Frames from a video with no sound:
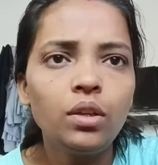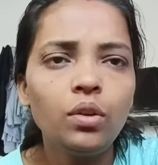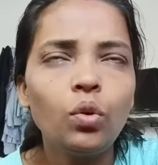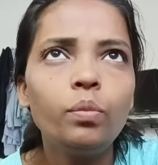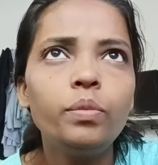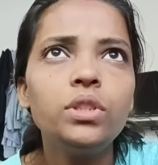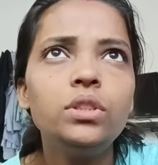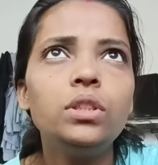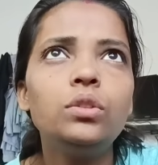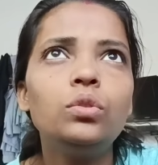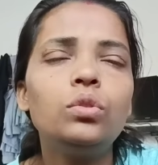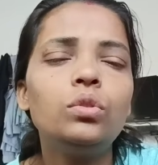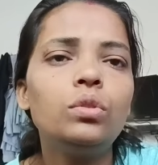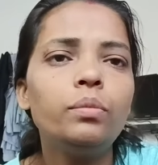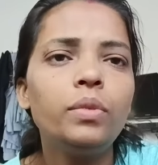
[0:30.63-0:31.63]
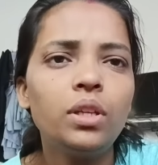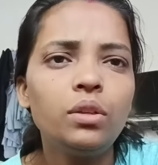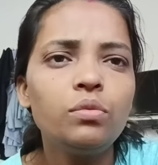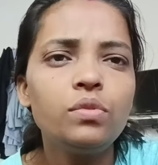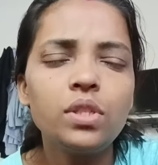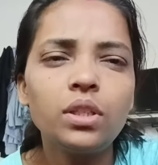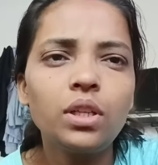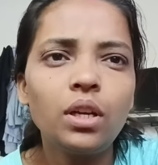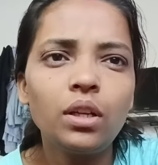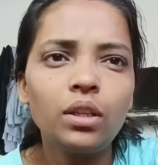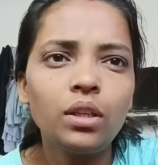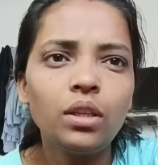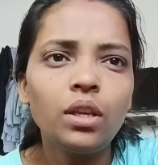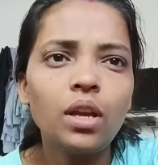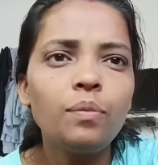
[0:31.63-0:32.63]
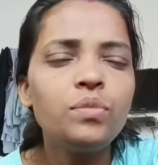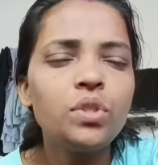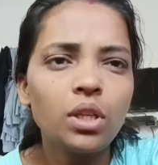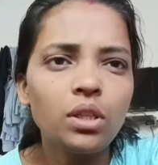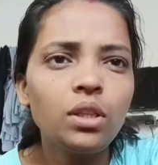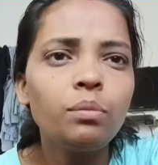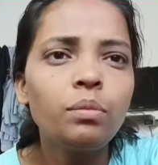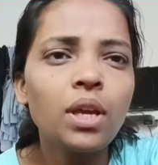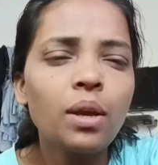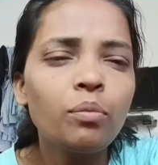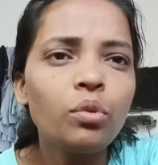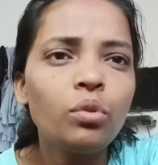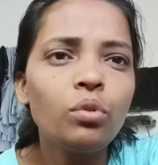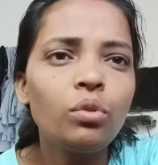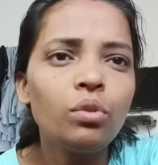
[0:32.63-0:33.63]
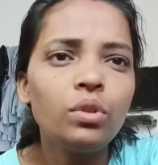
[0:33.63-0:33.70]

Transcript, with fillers: नौ बजे तो मैंने उनसे कहा कि आप चलिए मैं आपको